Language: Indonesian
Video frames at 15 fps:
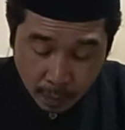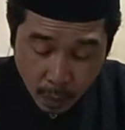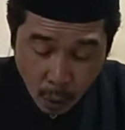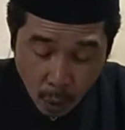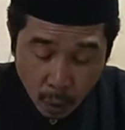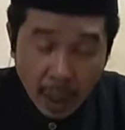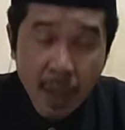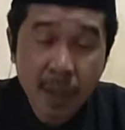
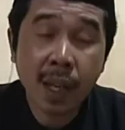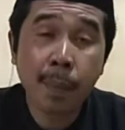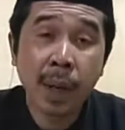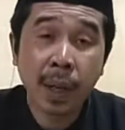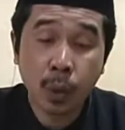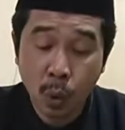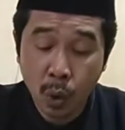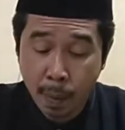oke
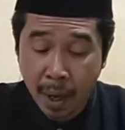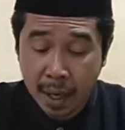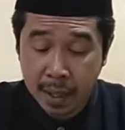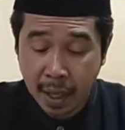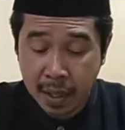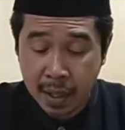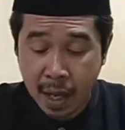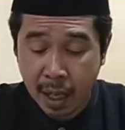sahabatku dimana
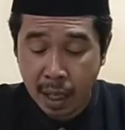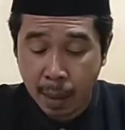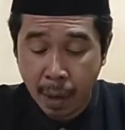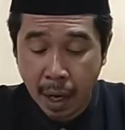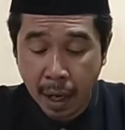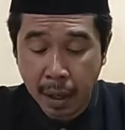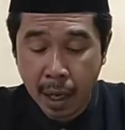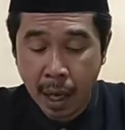saja anda
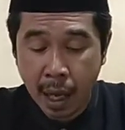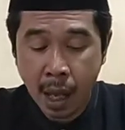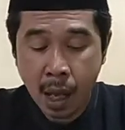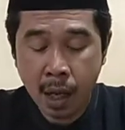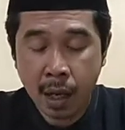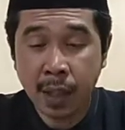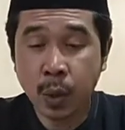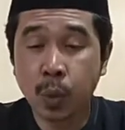berada
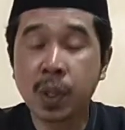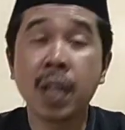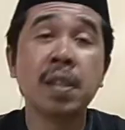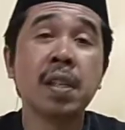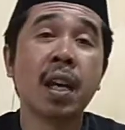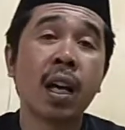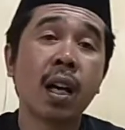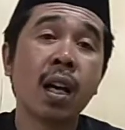langsung
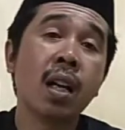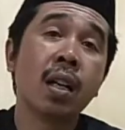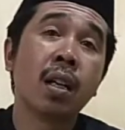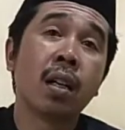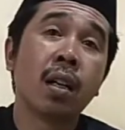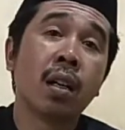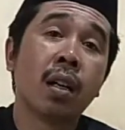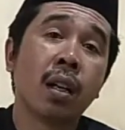saja
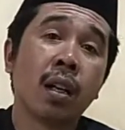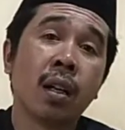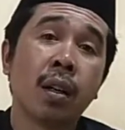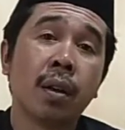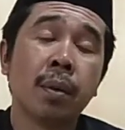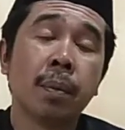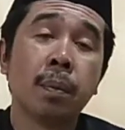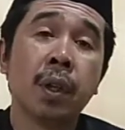
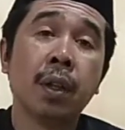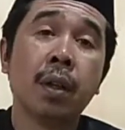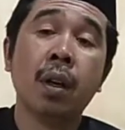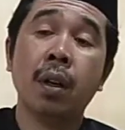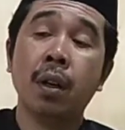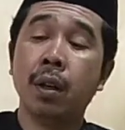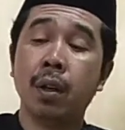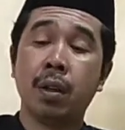
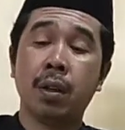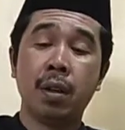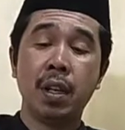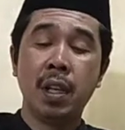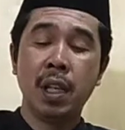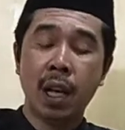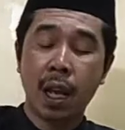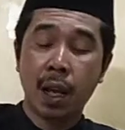e,
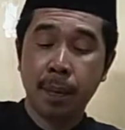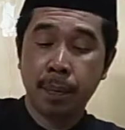inilah